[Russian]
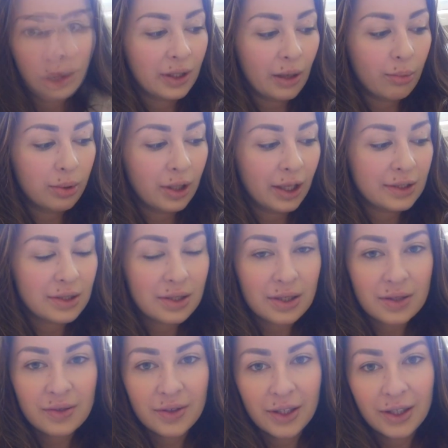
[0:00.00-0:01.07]
Я была один
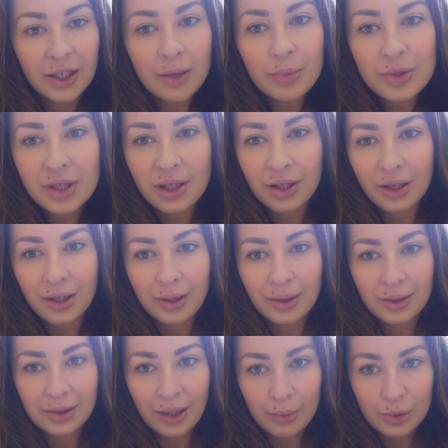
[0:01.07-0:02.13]
раз в Египте,
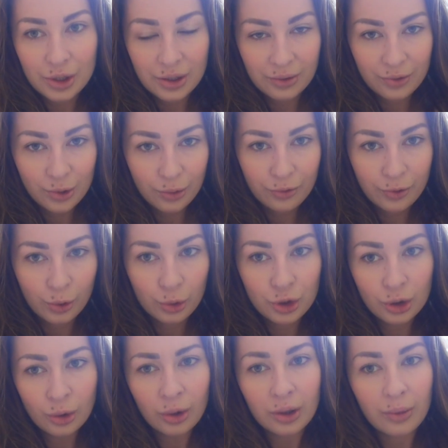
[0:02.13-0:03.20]
и там же все
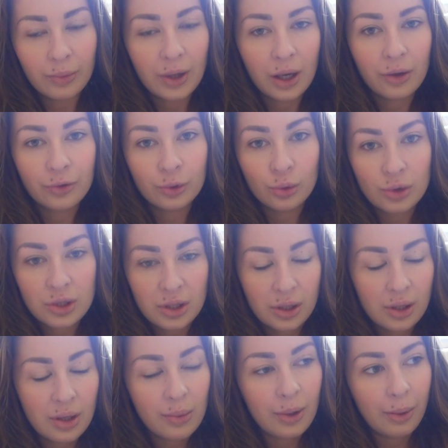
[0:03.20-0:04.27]
включено, там, как и в
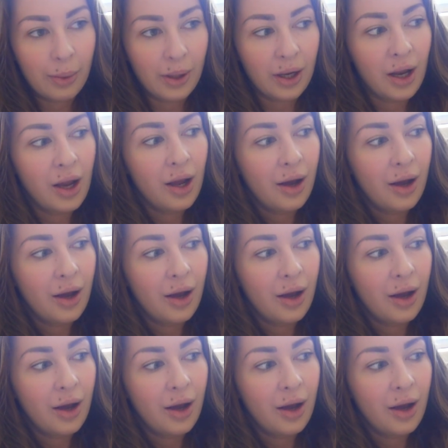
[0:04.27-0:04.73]
Турции, например.